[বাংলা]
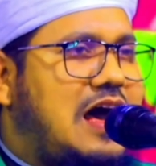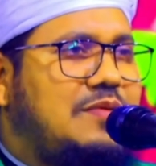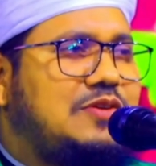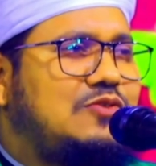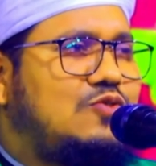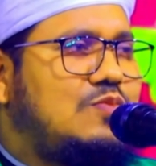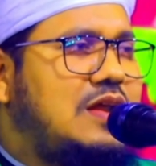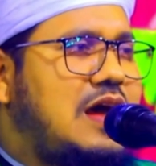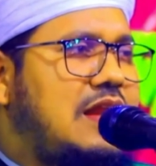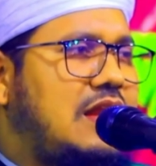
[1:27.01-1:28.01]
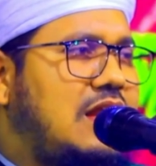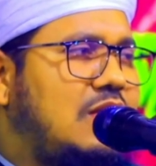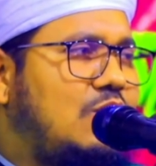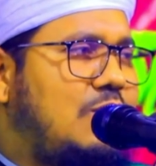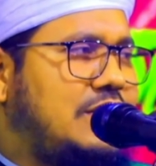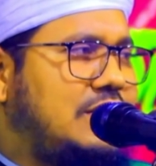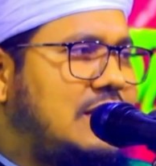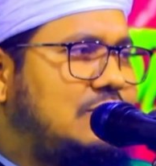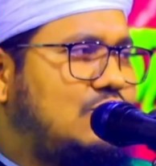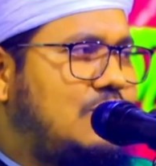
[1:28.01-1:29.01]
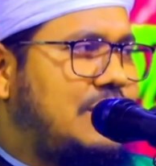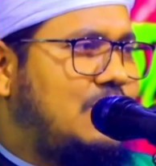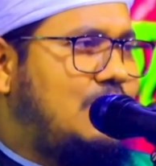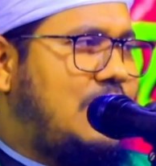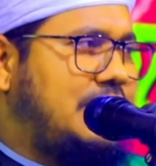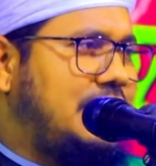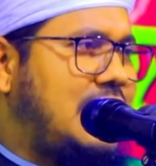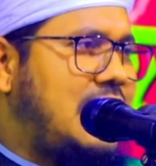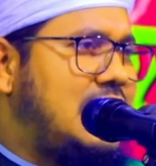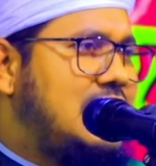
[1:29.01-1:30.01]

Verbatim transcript: আমি তোমার আল্লাহরও মানি না তোমারও মানি না